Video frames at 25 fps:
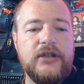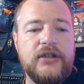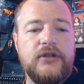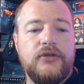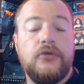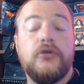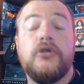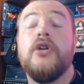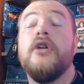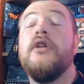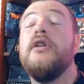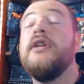
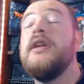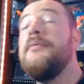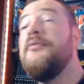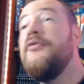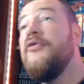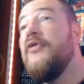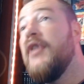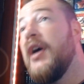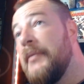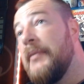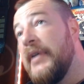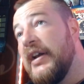donc des
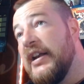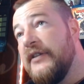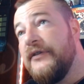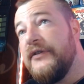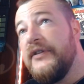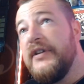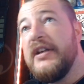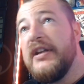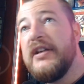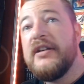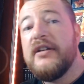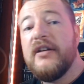pouvoirs
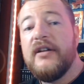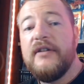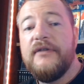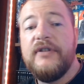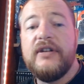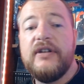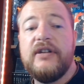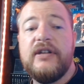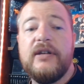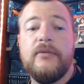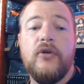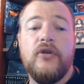maléfiques,
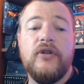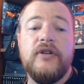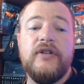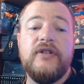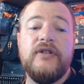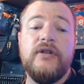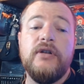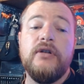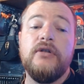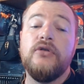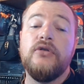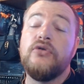effectivement
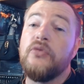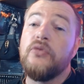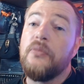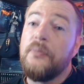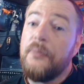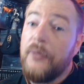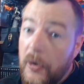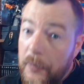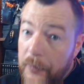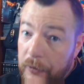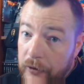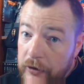ici de son
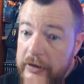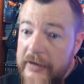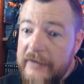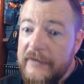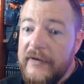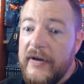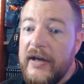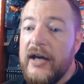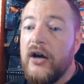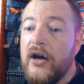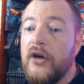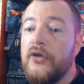propre
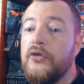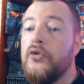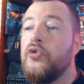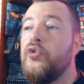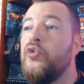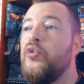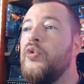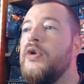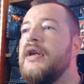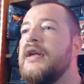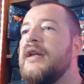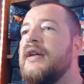univers.
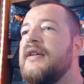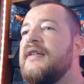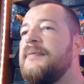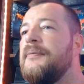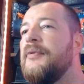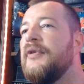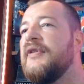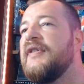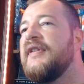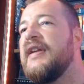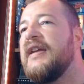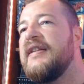Donc oui, c'est
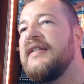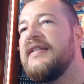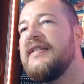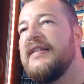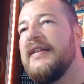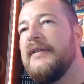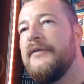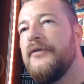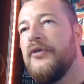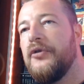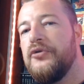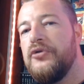pour ça
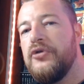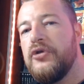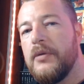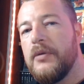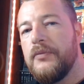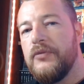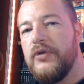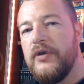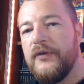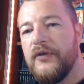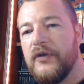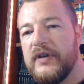c'est vendu
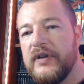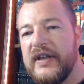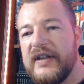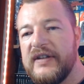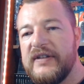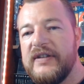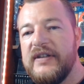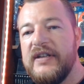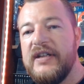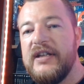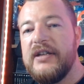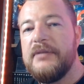comme du
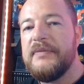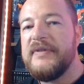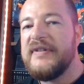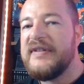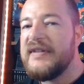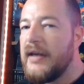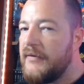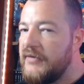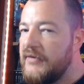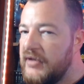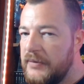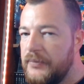fantastique, mais
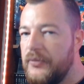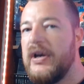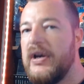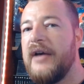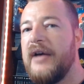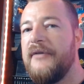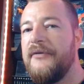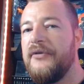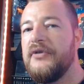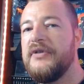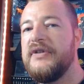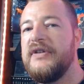c'est un petit peu de
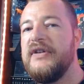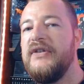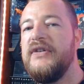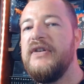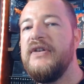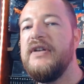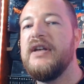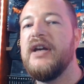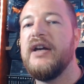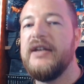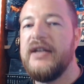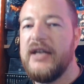la
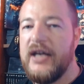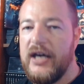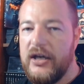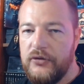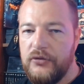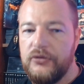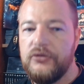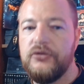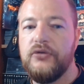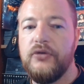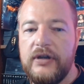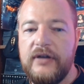fantaisie. Il y a un
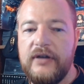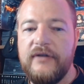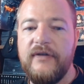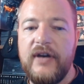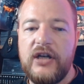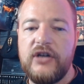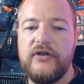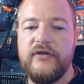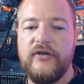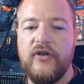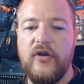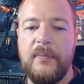autre
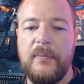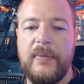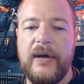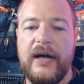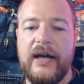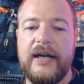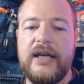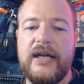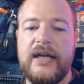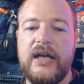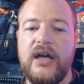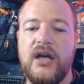univers, je vais en
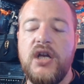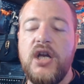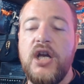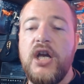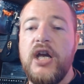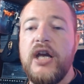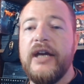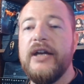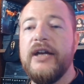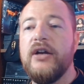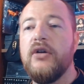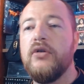parler.
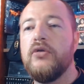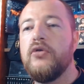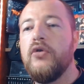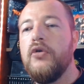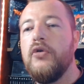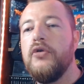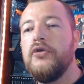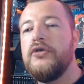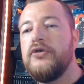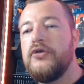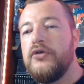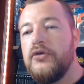Et en
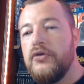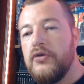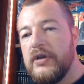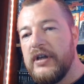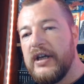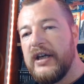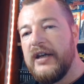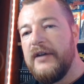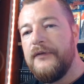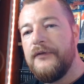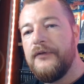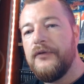gros, ce
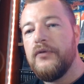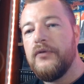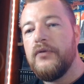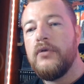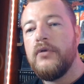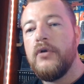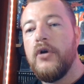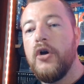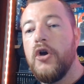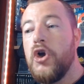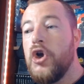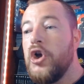
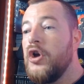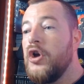Griffon